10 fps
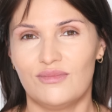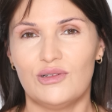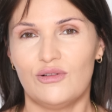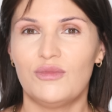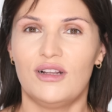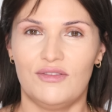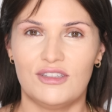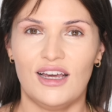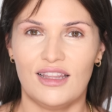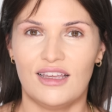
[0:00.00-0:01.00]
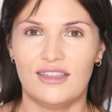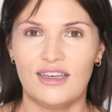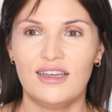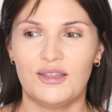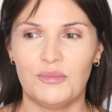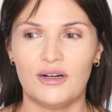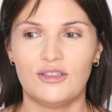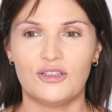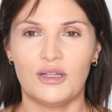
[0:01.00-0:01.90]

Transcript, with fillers: było mile widziane, nie? Tym bardziej,